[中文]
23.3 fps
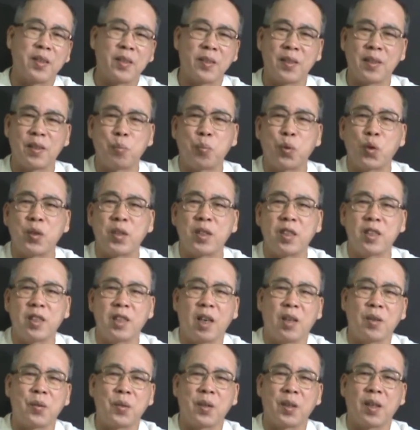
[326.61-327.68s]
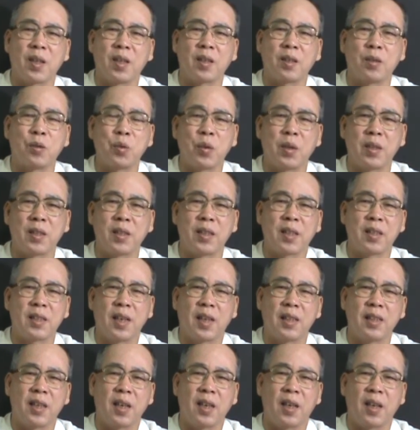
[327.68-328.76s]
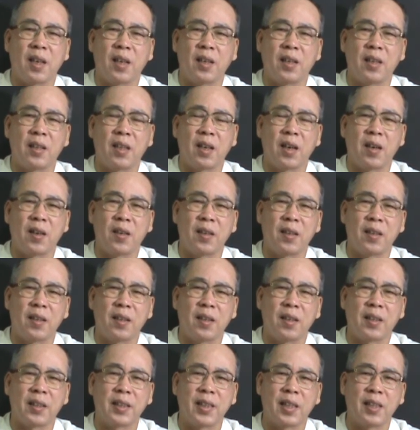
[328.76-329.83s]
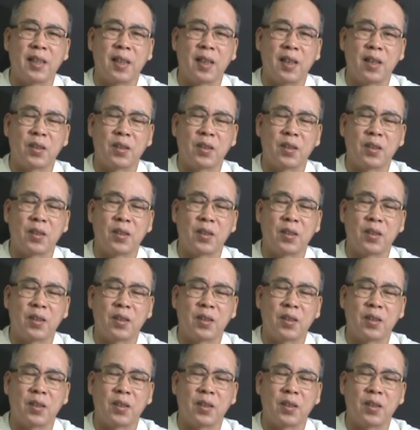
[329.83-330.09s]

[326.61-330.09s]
这个普及教育哈，除了乡下那些老老老太太、